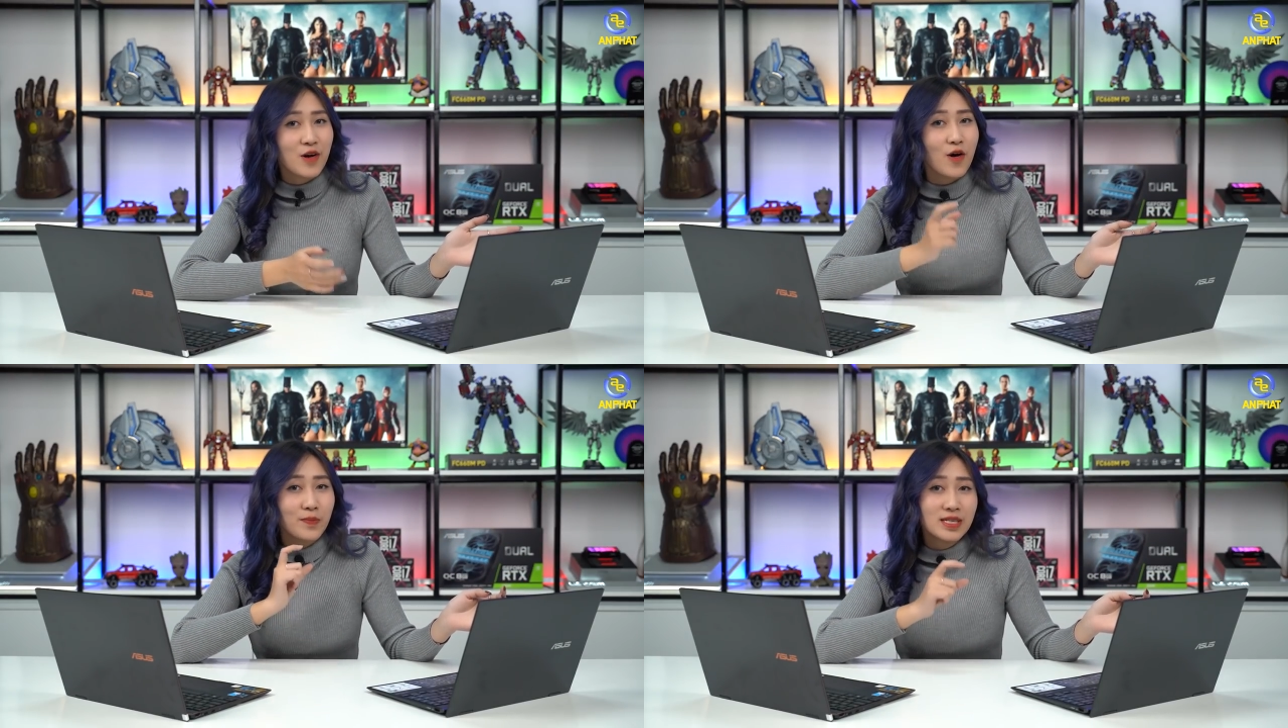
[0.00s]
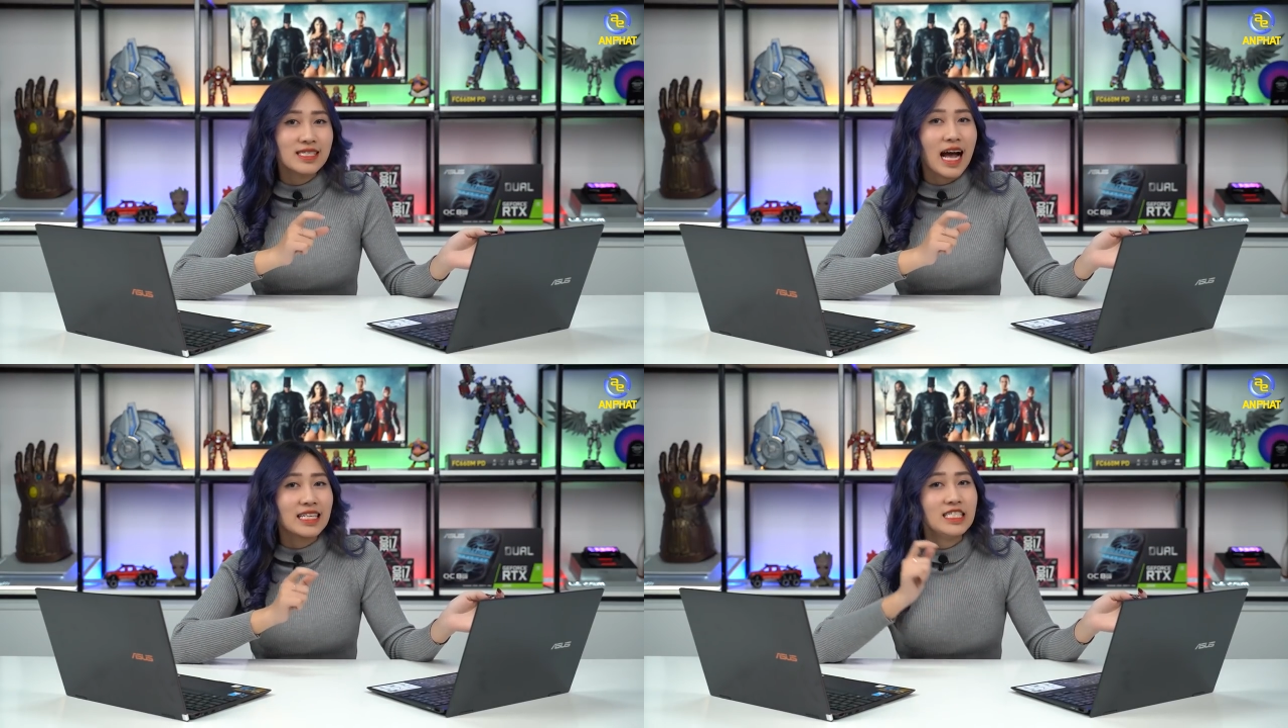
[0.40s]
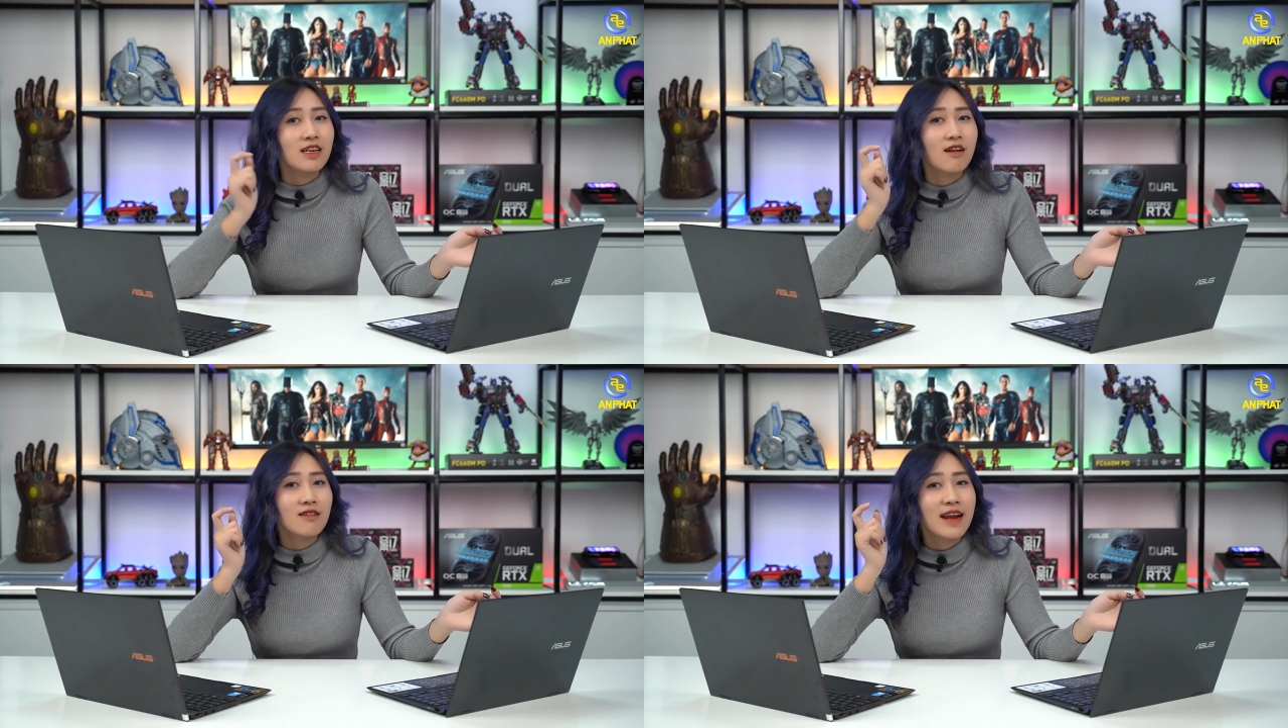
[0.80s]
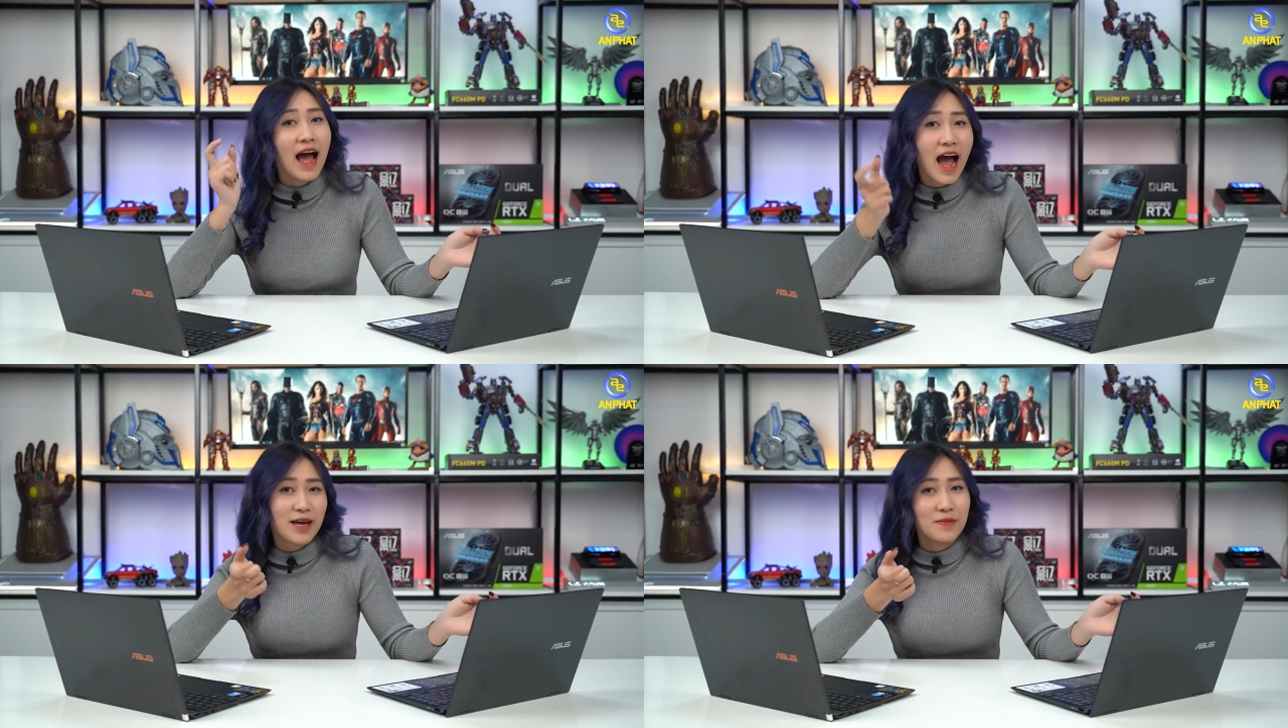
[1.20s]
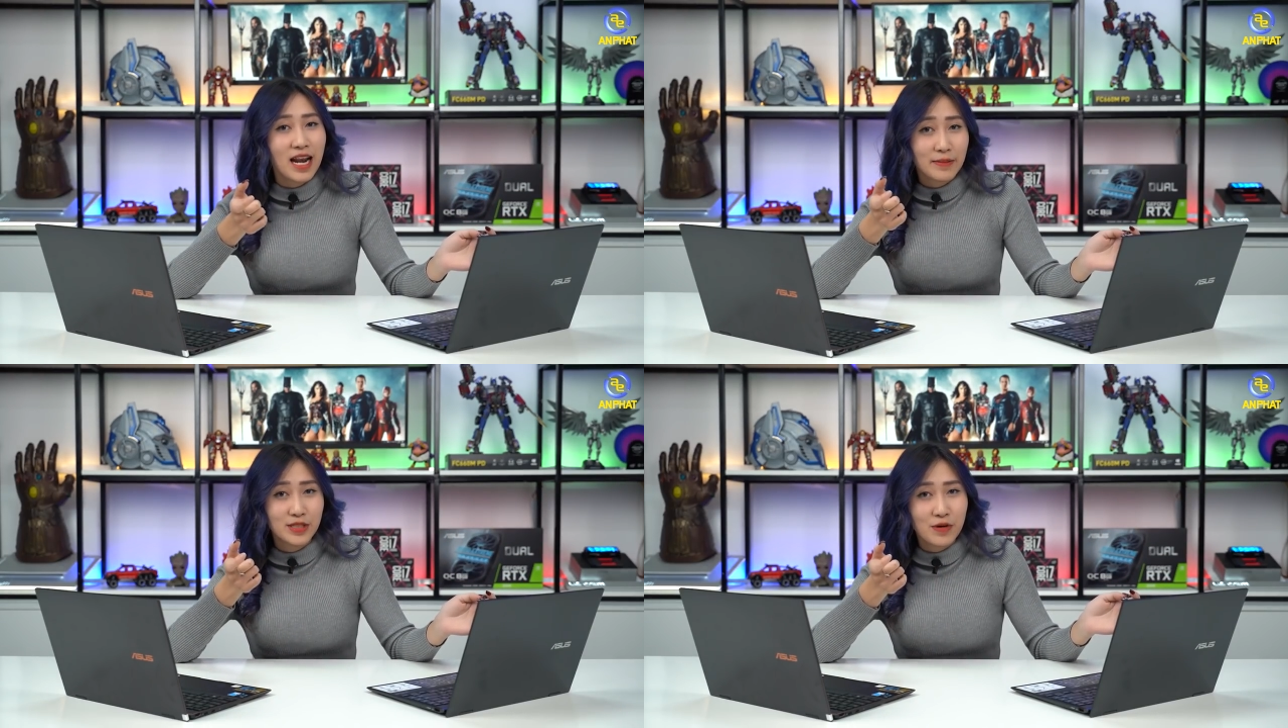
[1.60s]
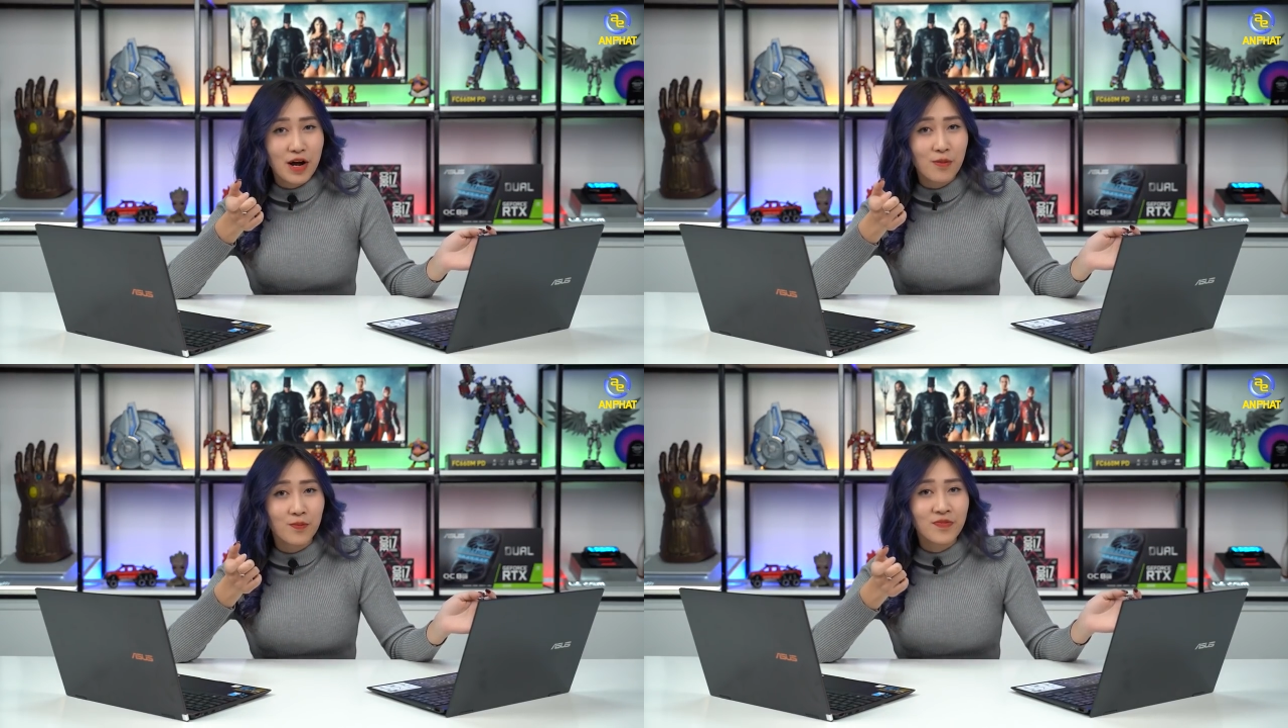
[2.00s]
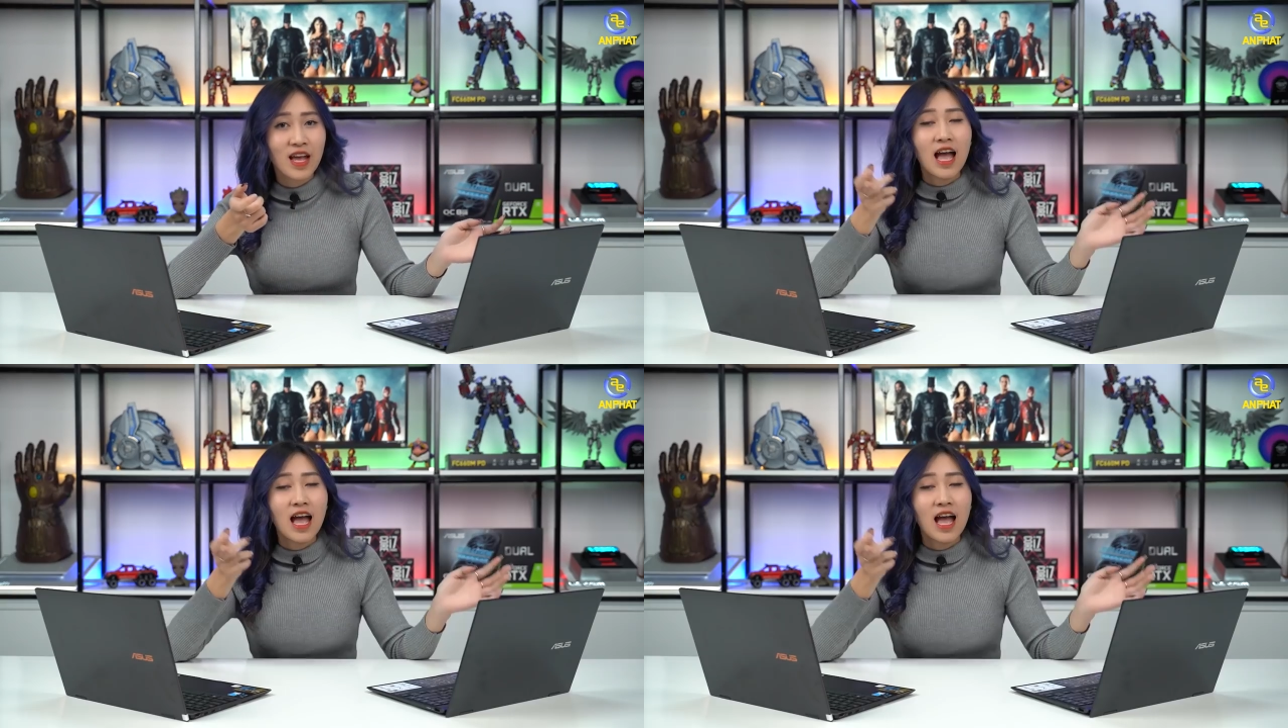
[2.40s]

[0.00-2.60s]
có mức giá chỉ hơn 25 triệu đồng.